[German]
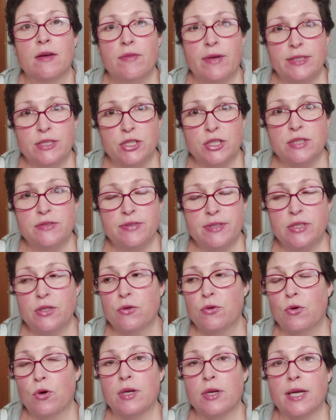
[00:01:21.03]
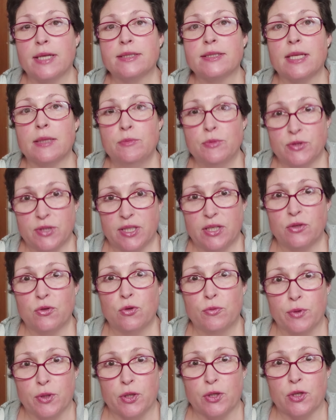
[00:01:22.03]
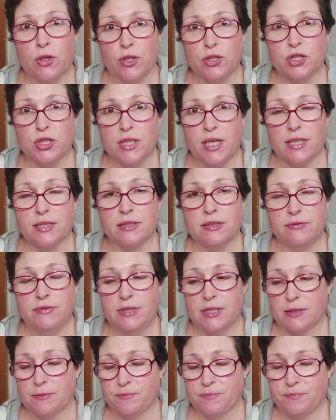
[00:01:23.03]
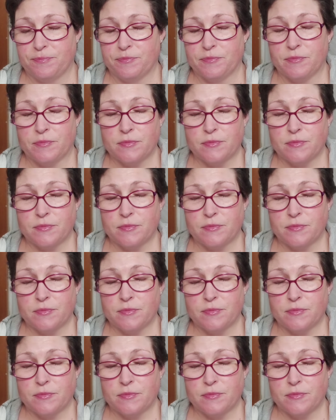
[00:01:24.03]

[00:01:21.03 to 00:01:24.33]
Wenn ich ein Video hochlade, dann müsst ihr das obere Glöckchen aktivieren.